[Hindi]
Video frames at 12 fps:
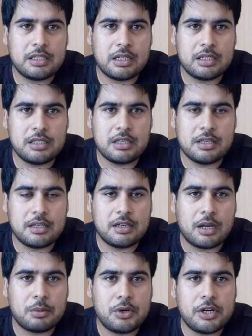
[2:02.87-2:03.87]
तक ये
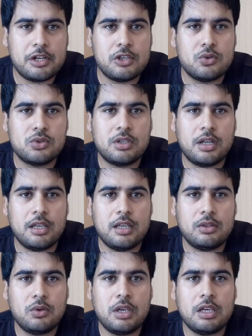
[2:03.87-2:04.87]
कार्बोरेटर यूज़ करेंगे
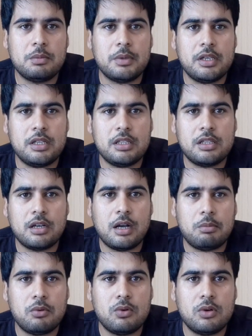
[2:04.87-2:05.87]
तो एक महीने तक
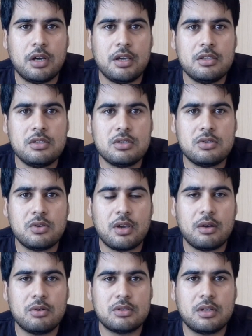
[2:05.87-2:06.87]
आप लोगों का इंजन जो
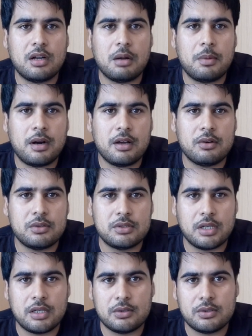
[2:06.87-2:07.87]
है उसका कबाड़ा हो
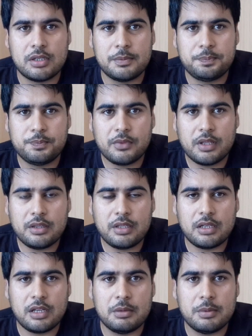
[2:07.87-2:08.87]
गया होगा
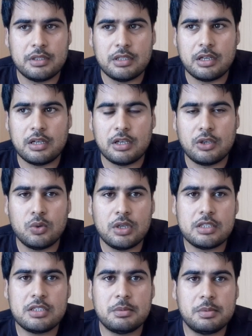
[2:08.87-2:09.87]
तकरीबन क्योंकि
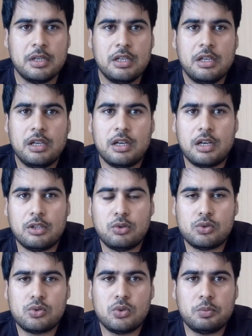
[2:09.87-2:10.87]
जब
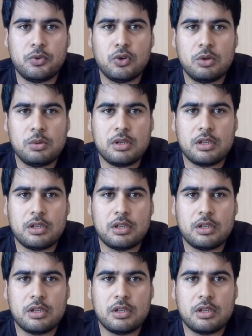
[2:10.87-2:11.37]
दोस्तों फ्यूल